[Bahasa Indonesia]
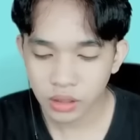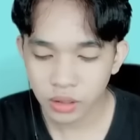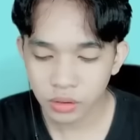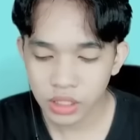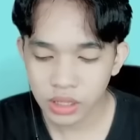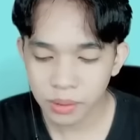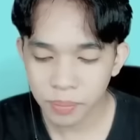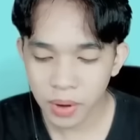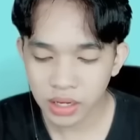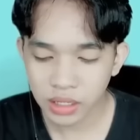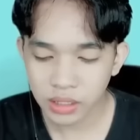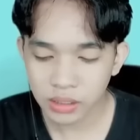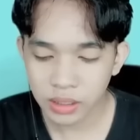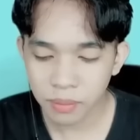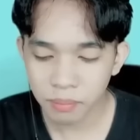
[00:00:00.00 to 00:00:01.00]
Atau kita
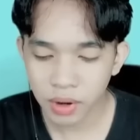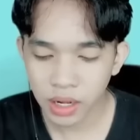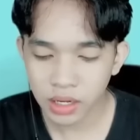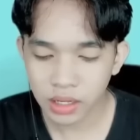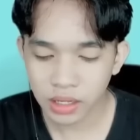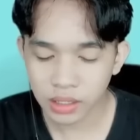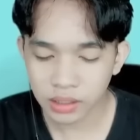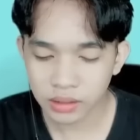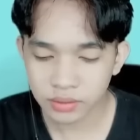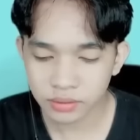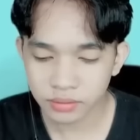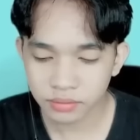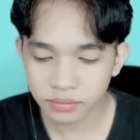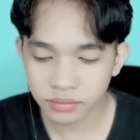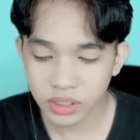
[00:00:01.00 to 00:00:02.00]
panggil teman ya.
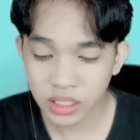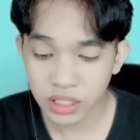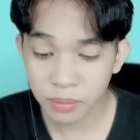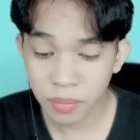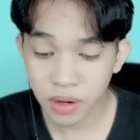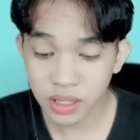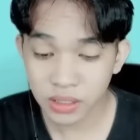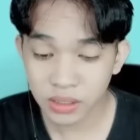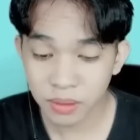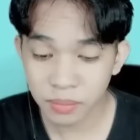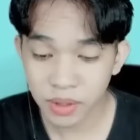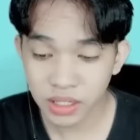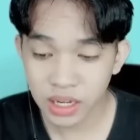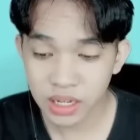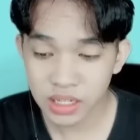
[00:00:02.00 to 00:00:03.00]
Kita panggil
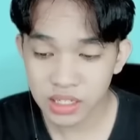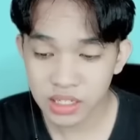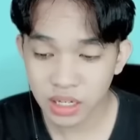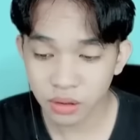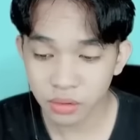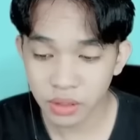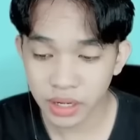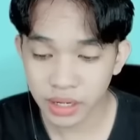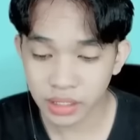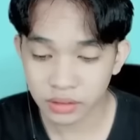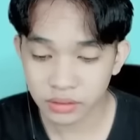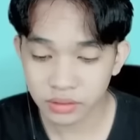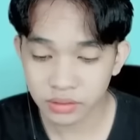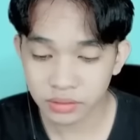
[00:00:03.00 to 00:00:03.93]
teman kayaknya seru ya.